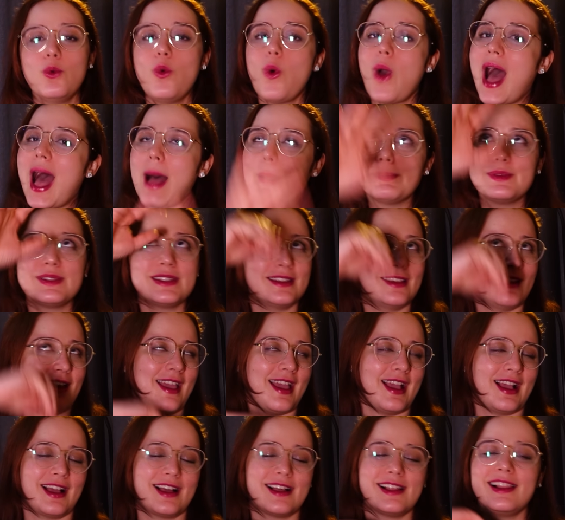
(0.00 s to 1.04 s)
O ápice,
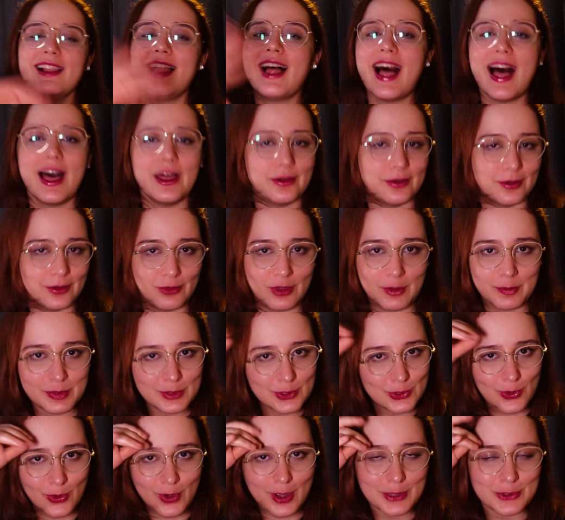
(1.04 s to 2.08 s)
é claro, do
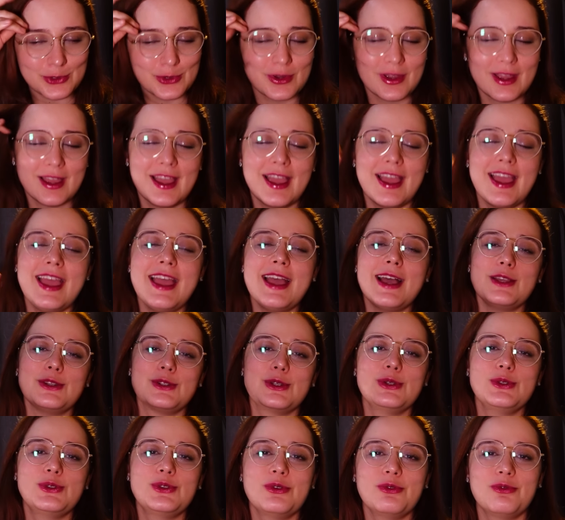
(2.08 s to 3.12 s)
episódio é a
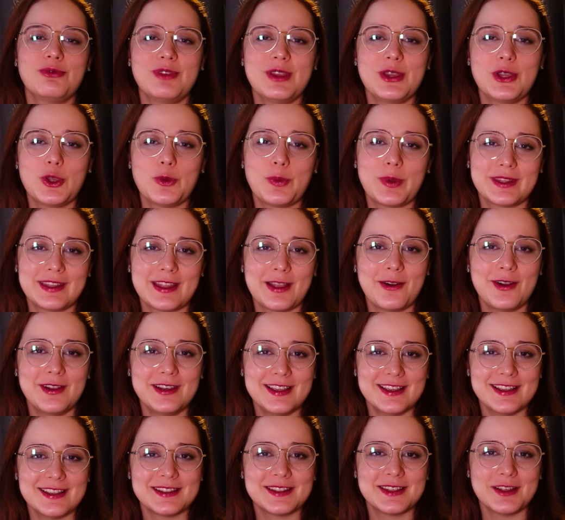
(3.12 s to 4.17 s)
gente ver que o
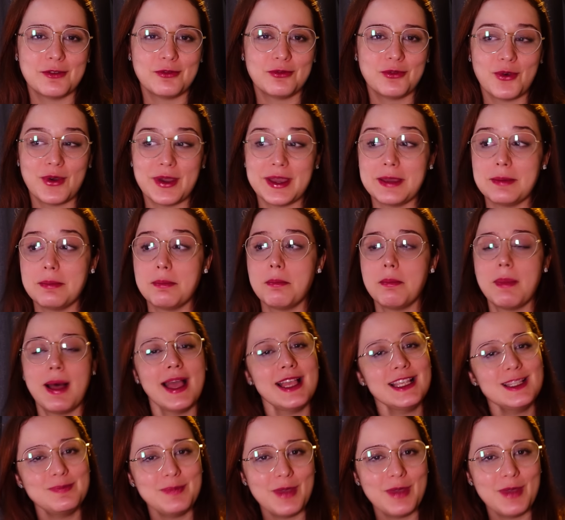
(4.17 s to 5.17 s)
protagonista foi mais